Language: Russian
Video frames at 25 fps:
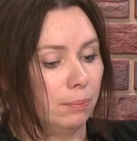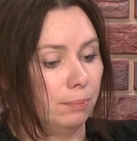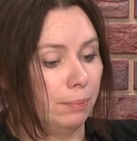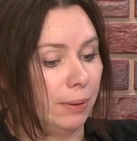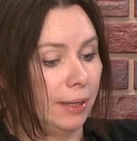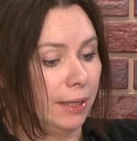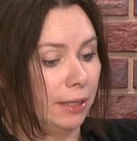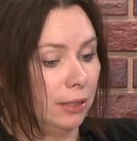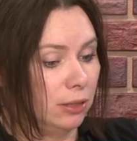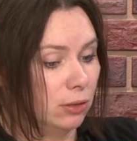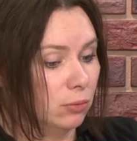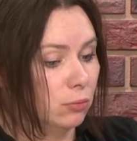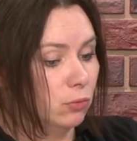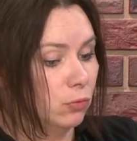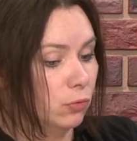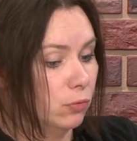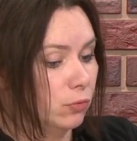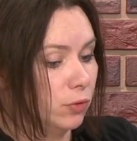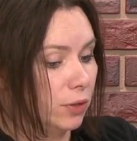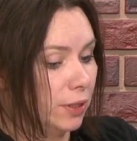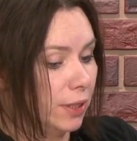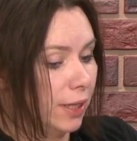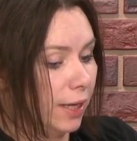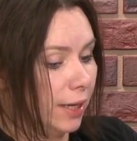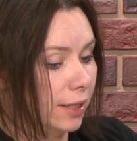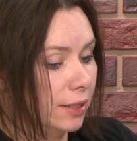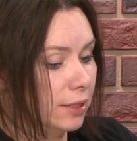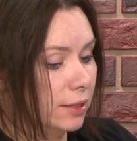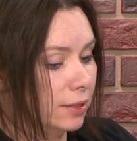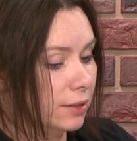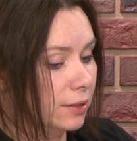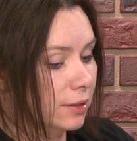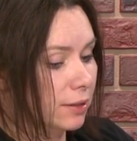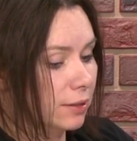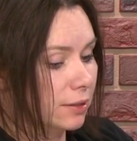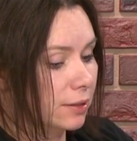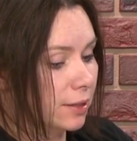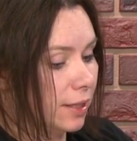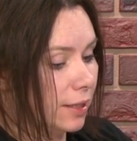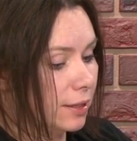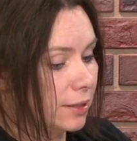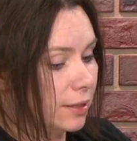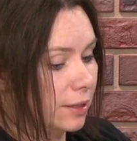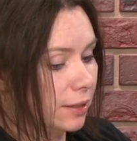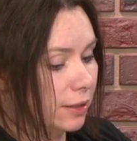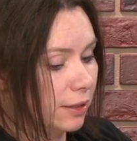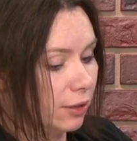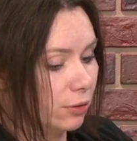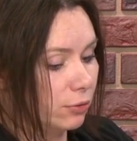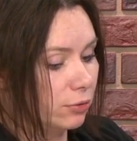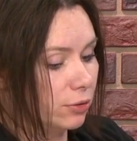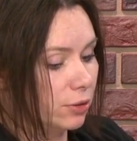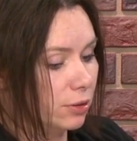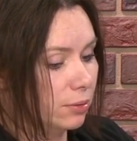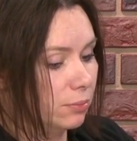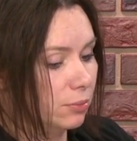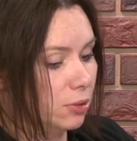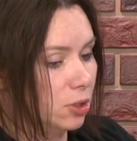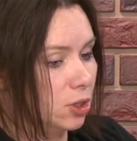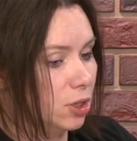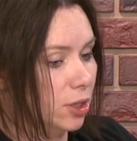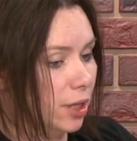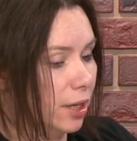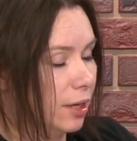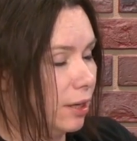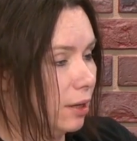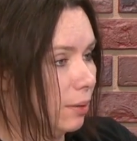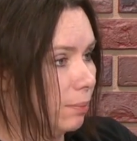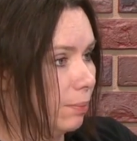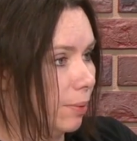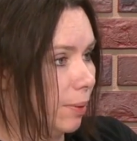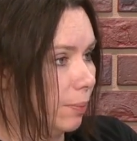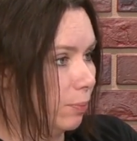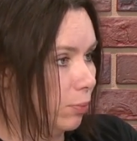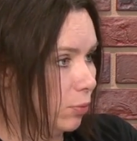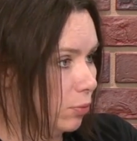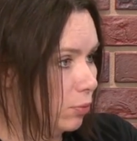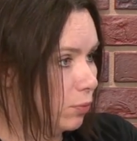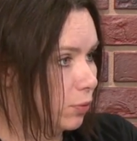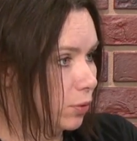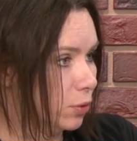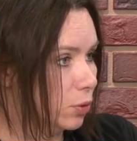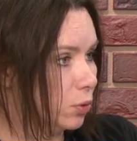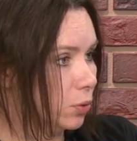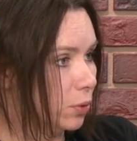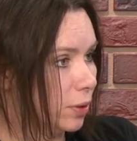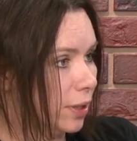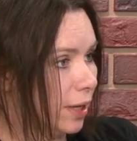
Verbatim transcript: поэтому вот я хотела сказать такое замечание по поводу